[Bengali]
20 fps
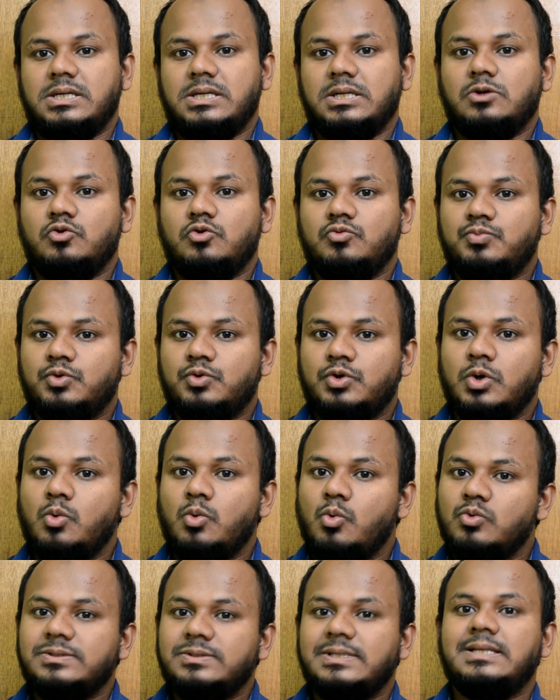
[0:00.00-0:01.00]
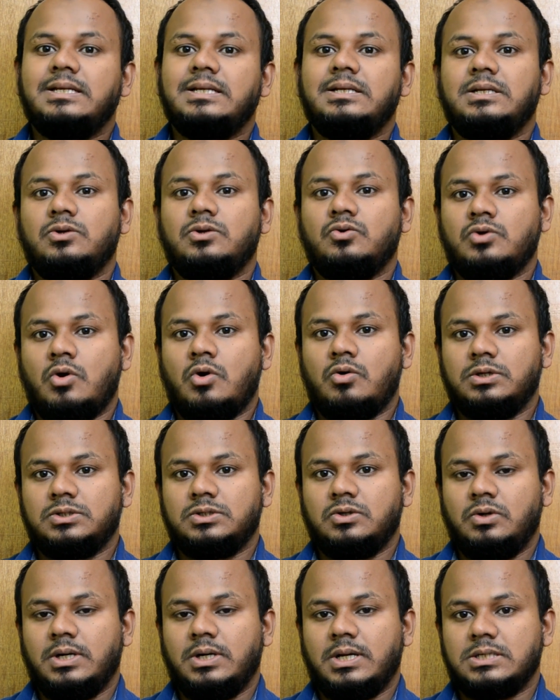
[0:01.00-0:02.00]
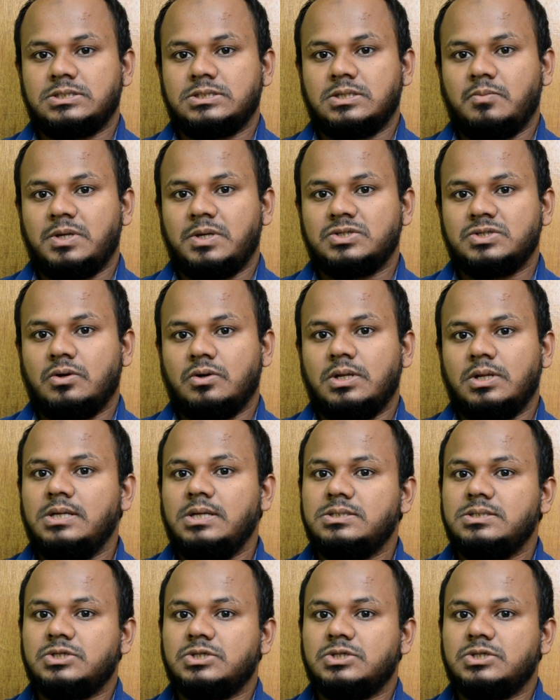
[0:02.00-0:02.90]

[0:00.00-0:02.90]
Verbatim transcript: সেটার উপরে ওদের এন্ডের ওরা অনেক ধরনের কাস্টমাইজ করে